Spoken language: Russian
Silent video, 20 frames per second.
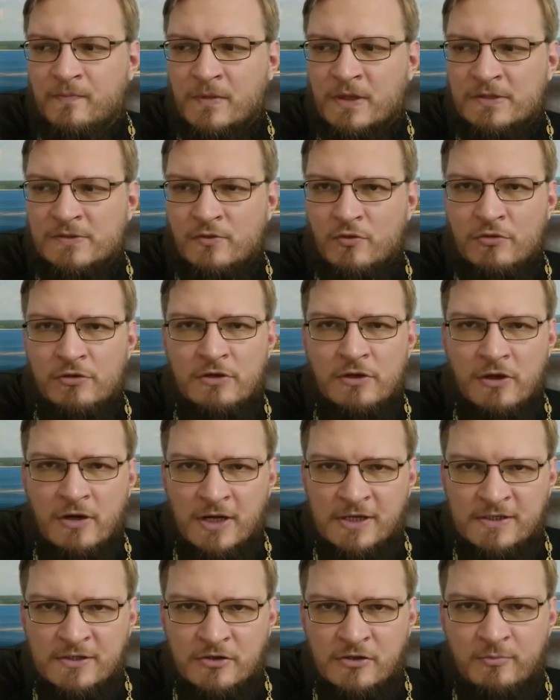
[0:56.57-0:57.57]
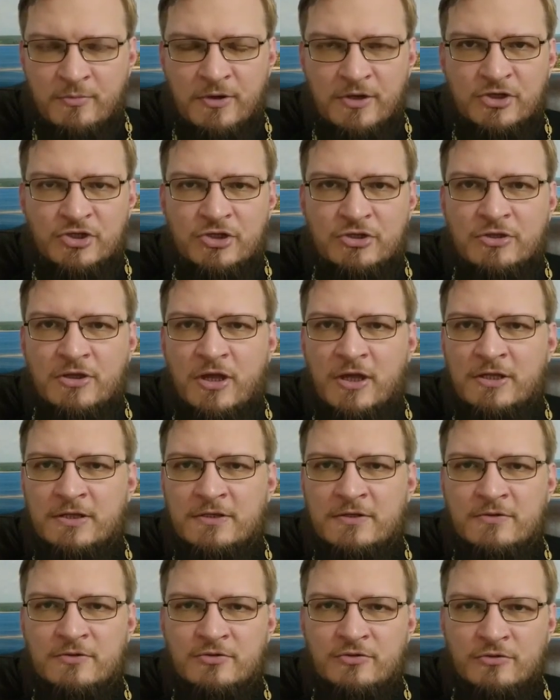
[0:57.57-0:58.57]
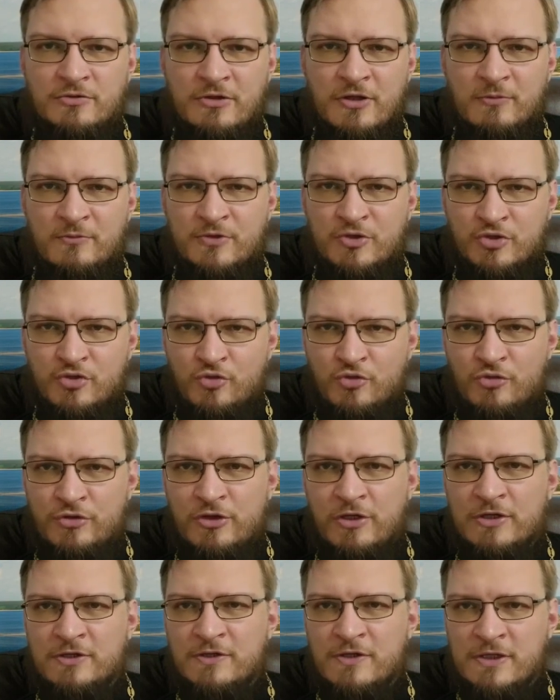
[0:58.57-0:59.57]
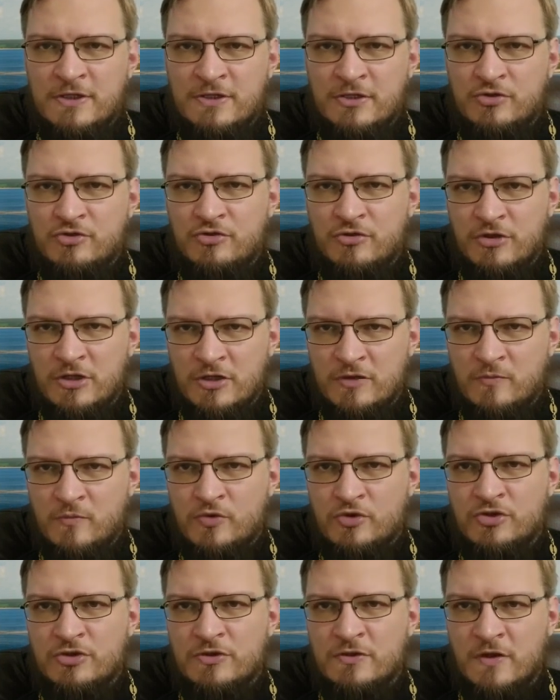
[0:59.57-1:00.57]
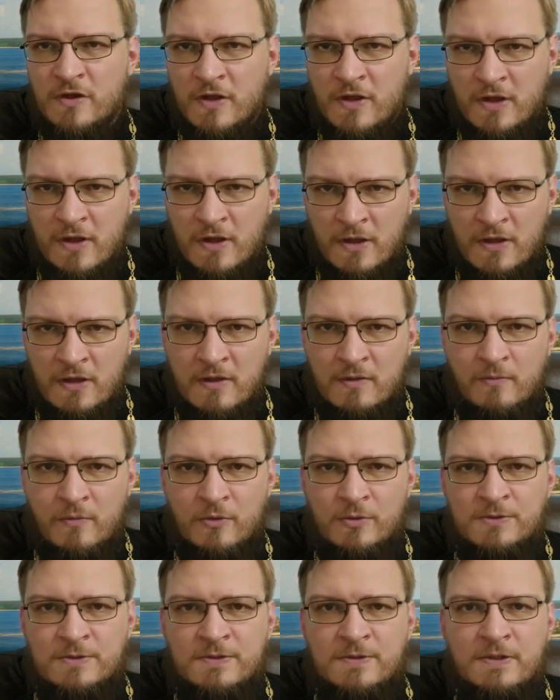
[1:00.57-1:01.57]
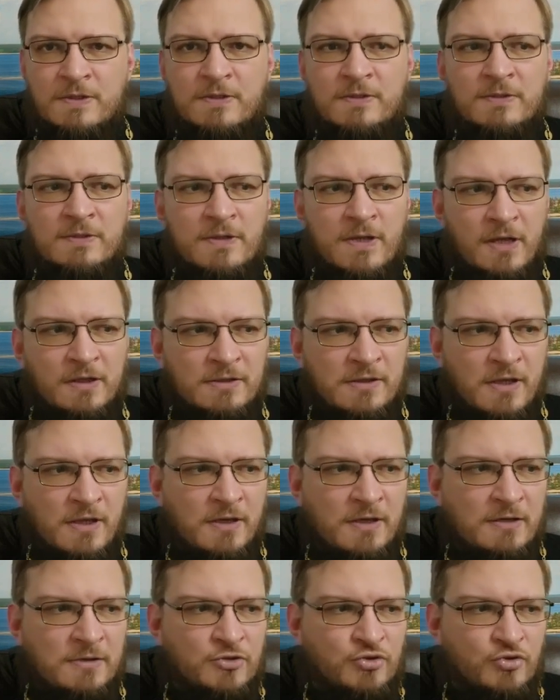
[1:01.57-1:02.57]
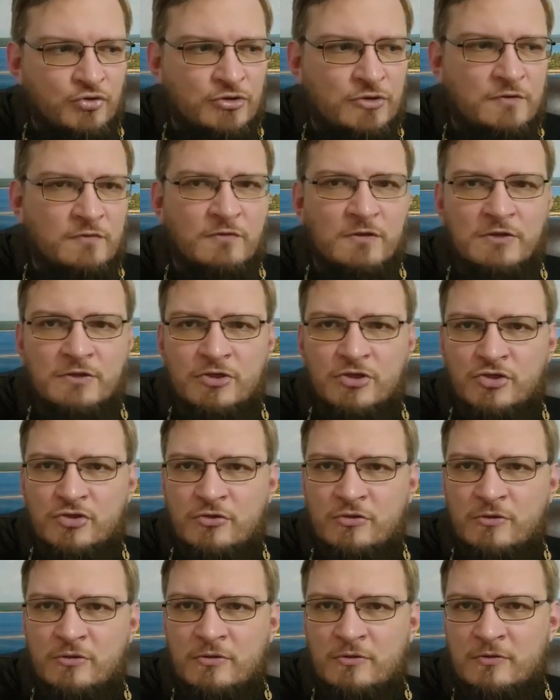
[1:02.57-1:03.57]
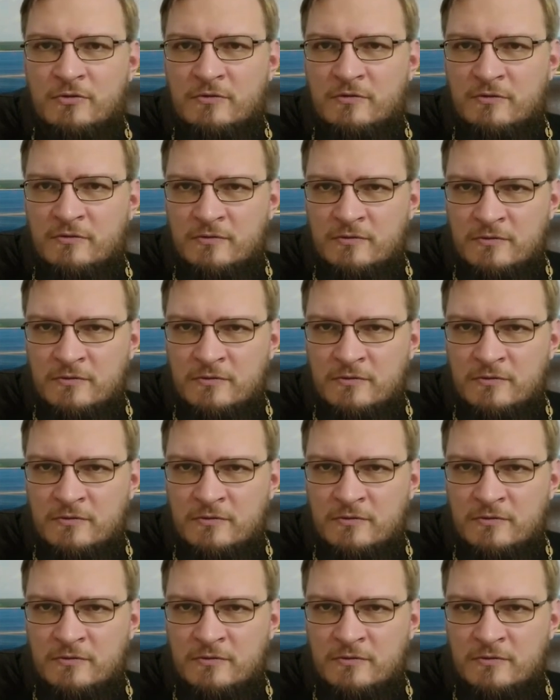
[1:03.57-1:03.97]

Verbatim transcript: сколько раз ее прочитать, что там сто или тысячу. Нет, можете Просто когда чувствуете, что